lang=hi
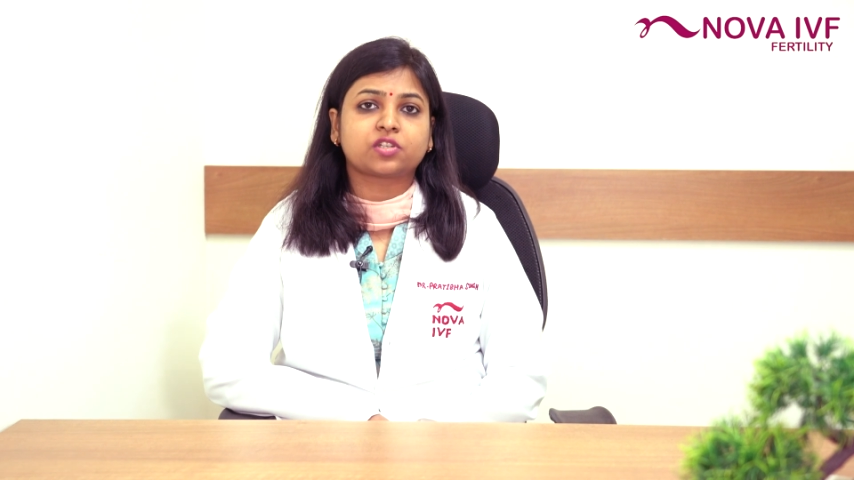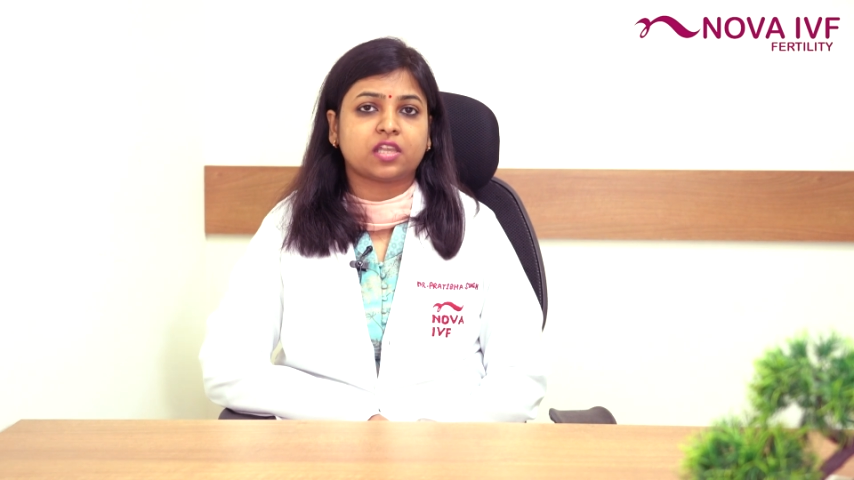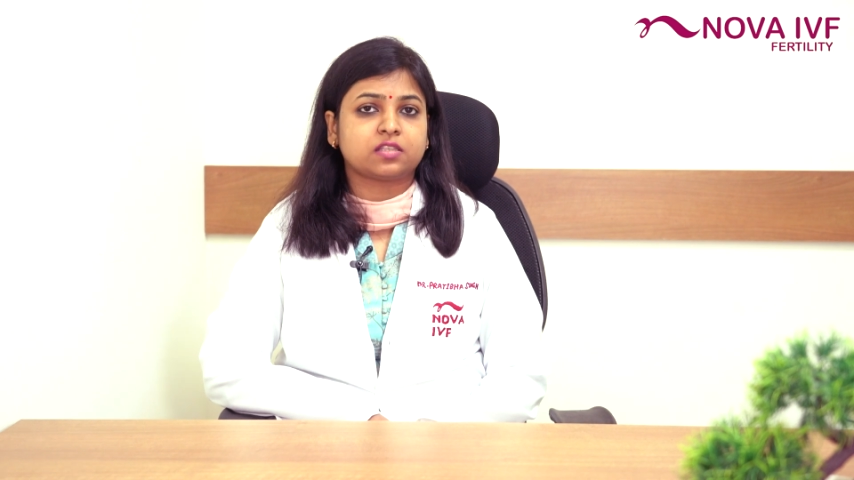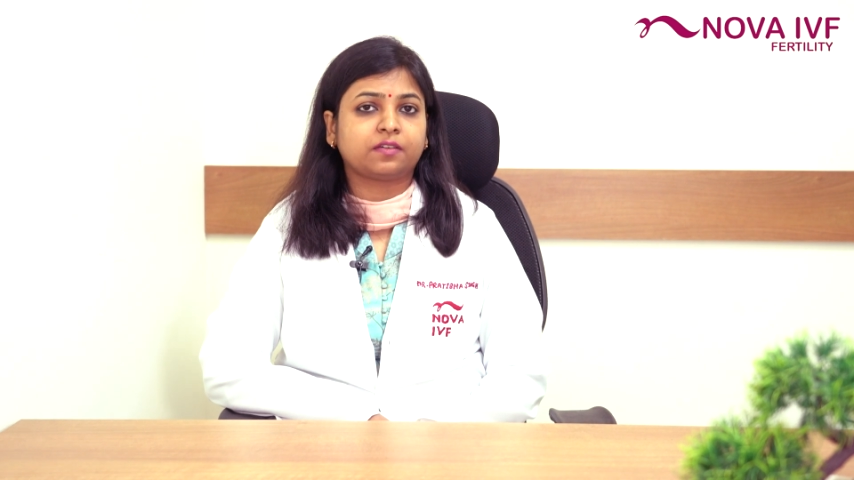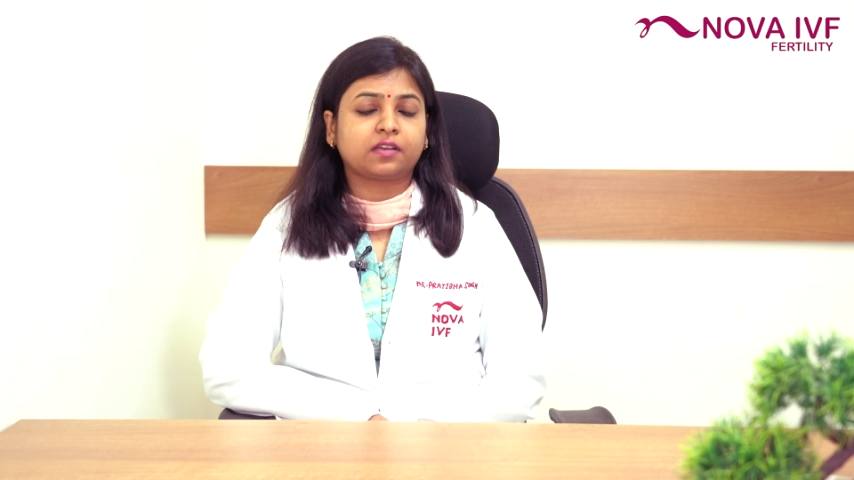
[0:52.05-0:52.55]

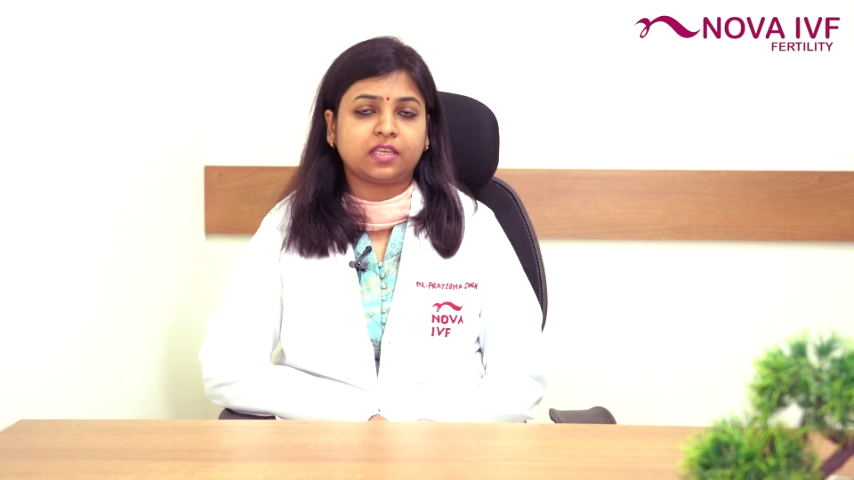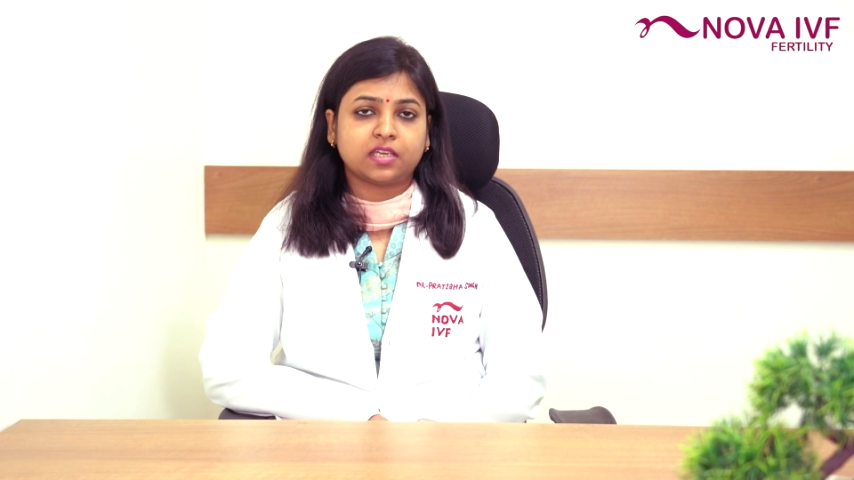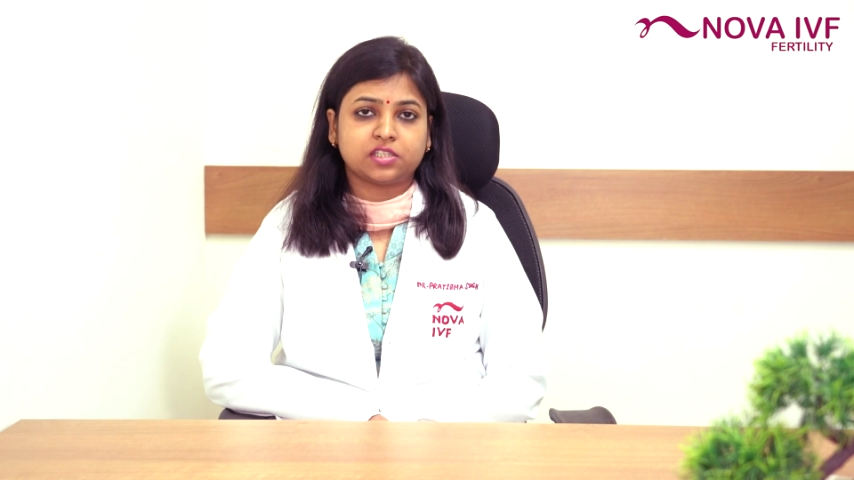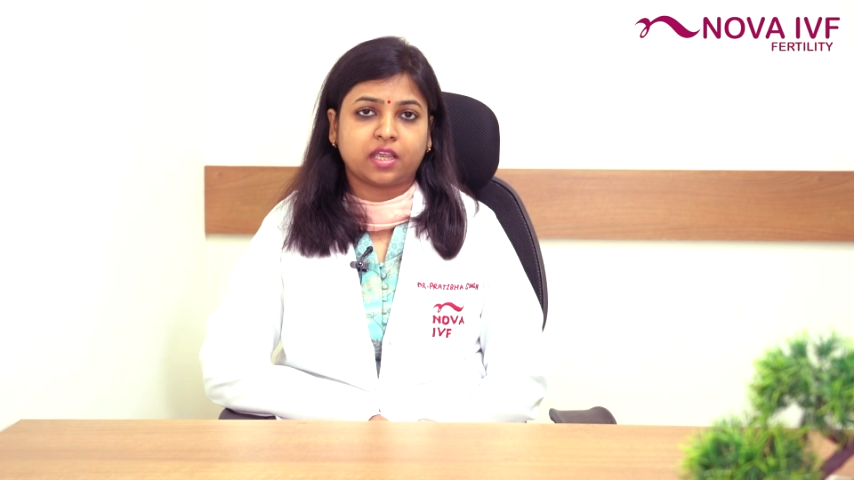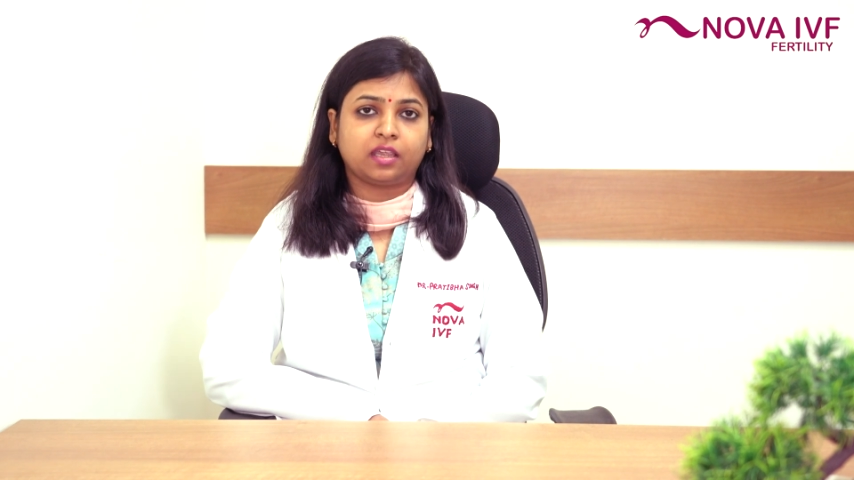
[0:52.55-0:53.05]
ट्रांसफ़र
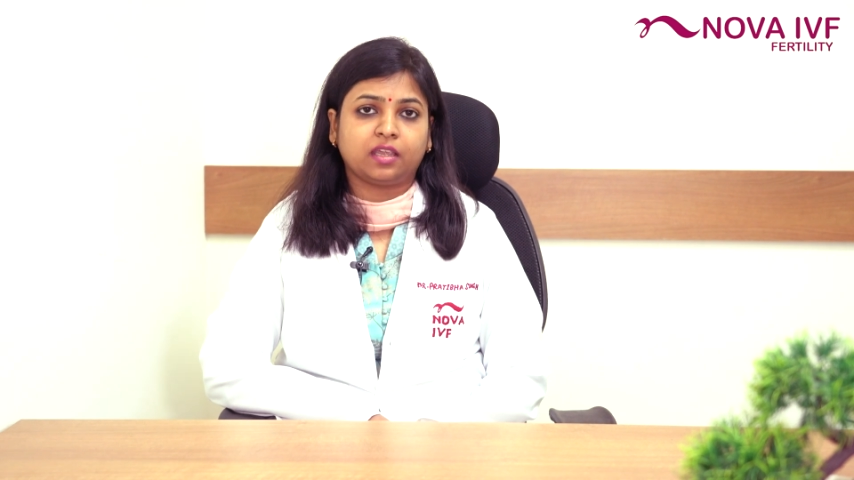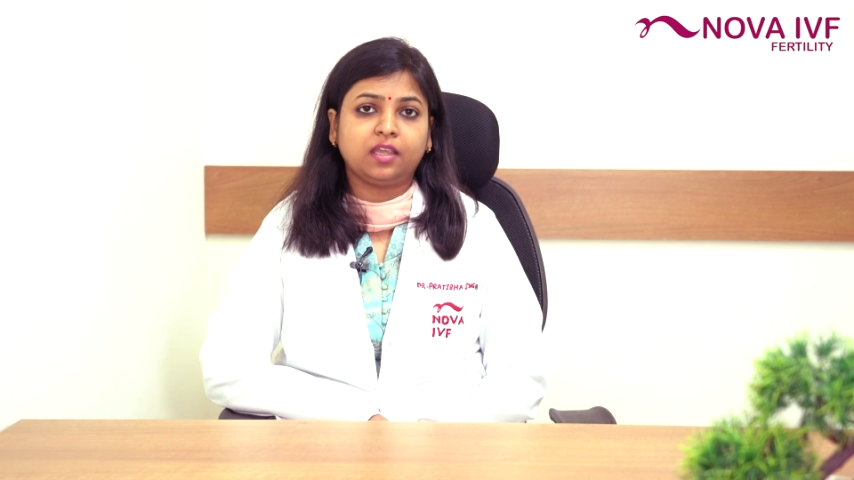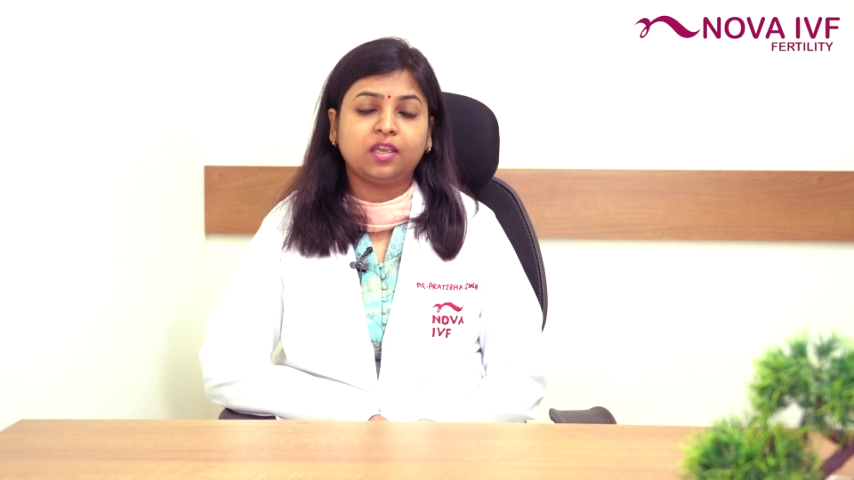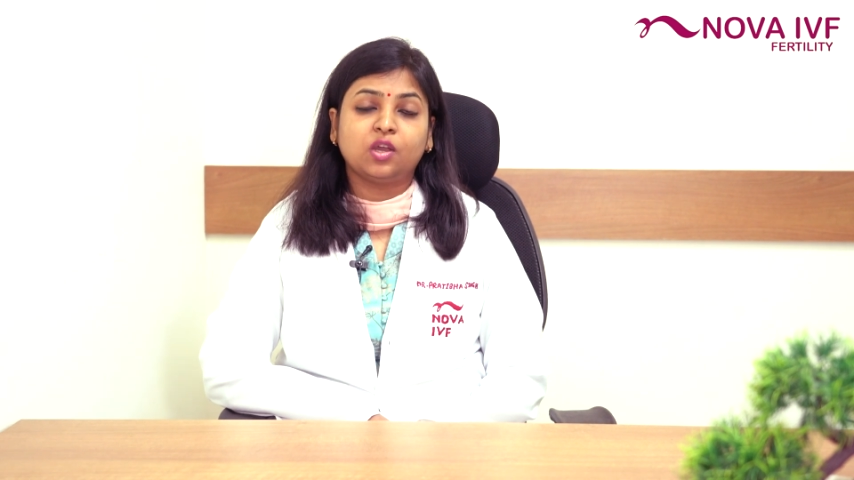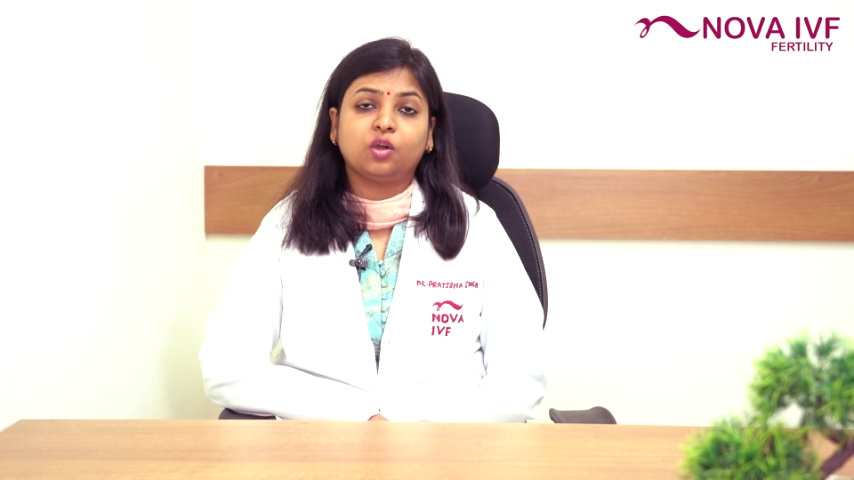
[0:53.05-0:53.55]
किए जाएंगे